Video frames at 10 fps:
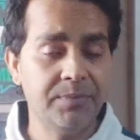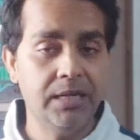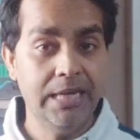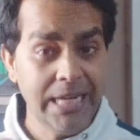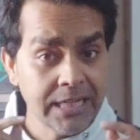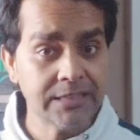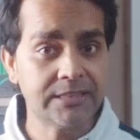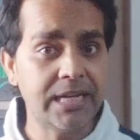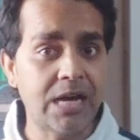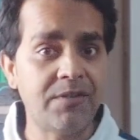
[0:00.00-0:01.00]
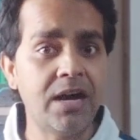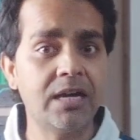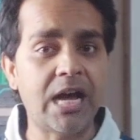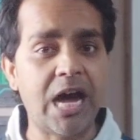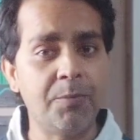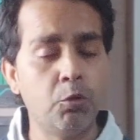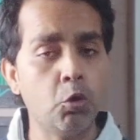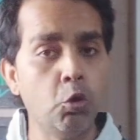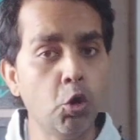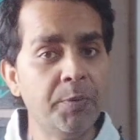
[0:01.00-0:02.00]
लेकिन इसके अलावा अगर आपको
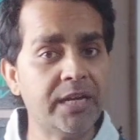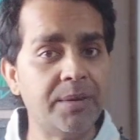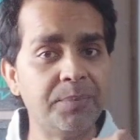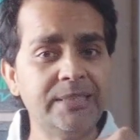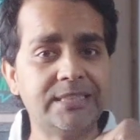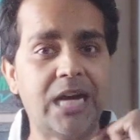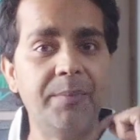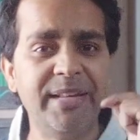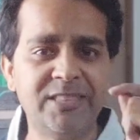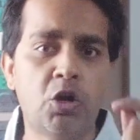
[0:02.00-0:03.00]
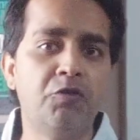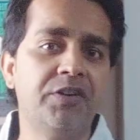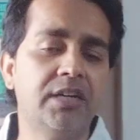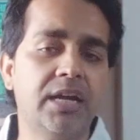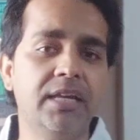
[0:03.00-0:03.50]
कोई भी कंपनी सामने से ऑफर कर